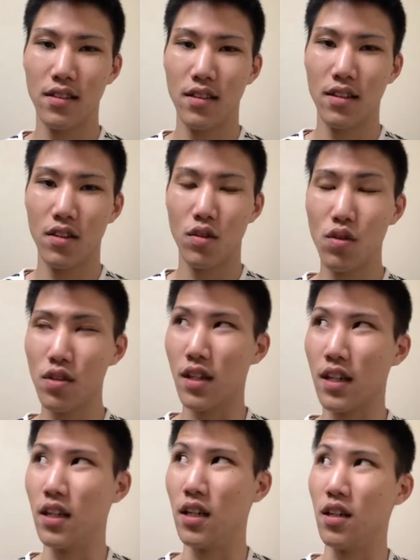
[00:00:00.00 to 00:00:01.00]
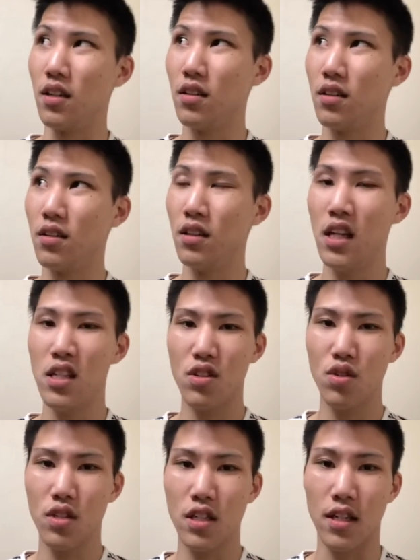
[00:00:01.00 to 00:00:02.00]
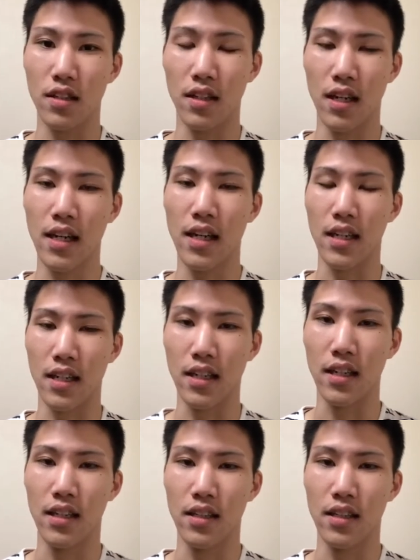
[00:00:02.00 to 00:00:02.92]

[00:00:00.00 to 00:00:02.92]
今回燃焼時間長いから